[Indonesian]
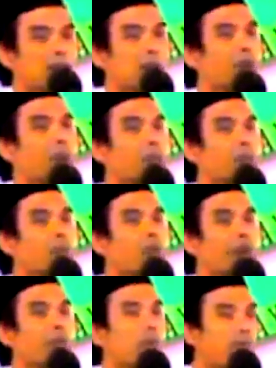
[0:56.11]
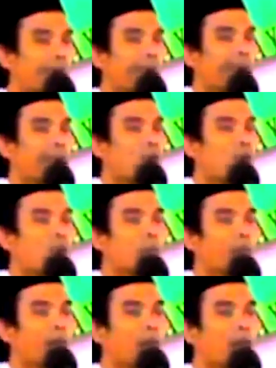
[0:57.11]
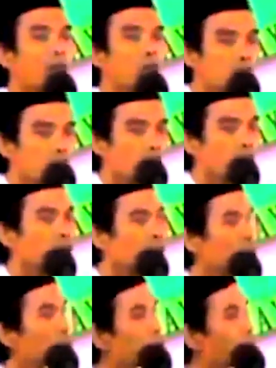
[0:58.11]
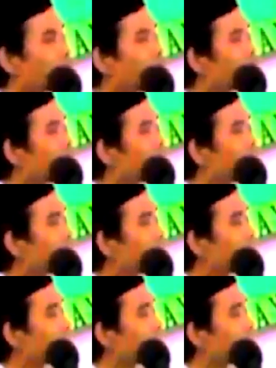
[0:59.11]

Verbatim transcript: Bukan bukan boleh hukumnya, justru disuruh makan.